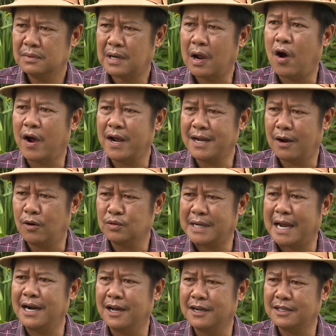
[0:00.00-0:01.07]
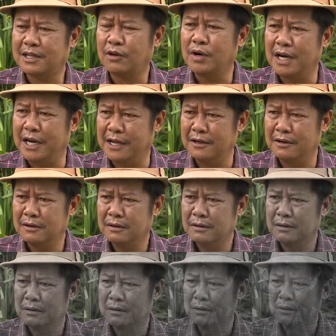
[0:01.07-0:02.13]
tao hỏi câu trả lời rồi tao đi liền
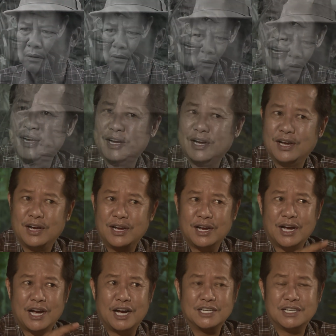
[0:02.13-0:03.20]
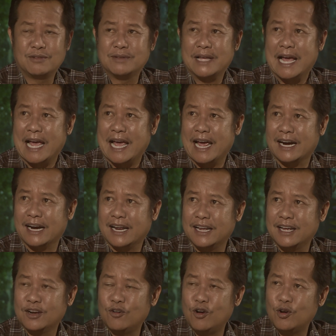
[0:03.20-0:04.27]
ở trong nhà hàng này
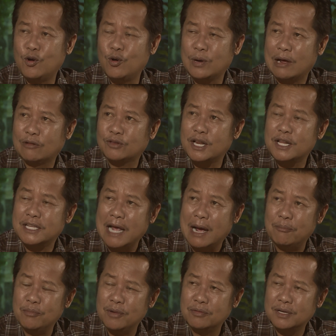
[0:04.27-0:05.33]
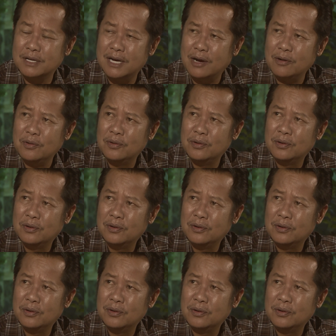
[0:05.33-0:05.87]
có cô nào tên chậm không vậy cậu